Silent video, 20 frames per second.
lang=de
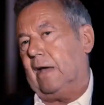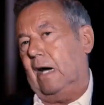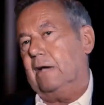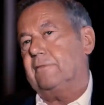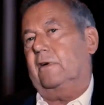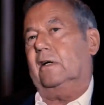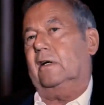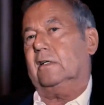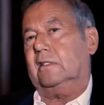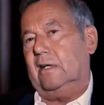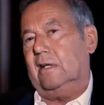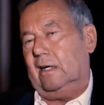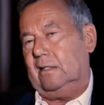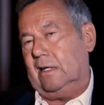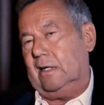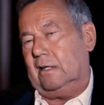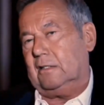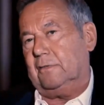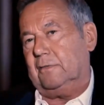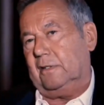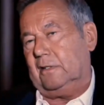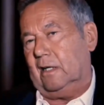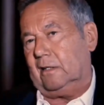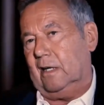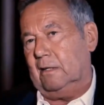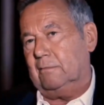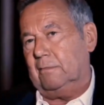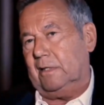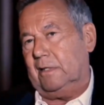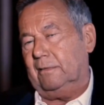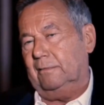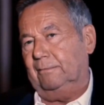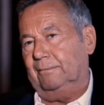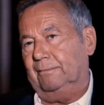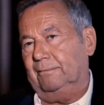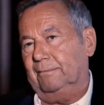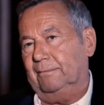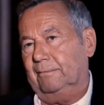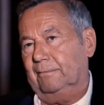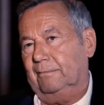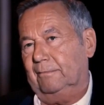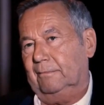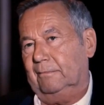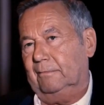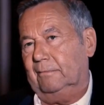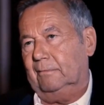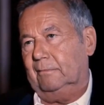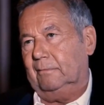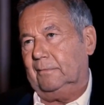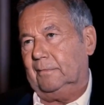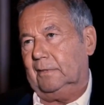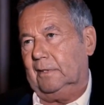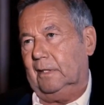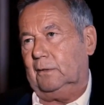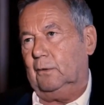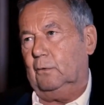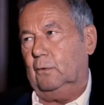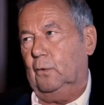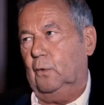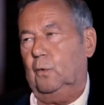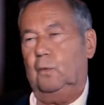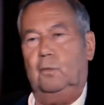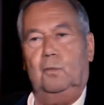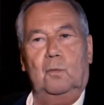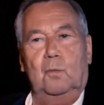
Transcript: dir gerne einen Dreijahresvertrag anbieten. Ich sagte, oh,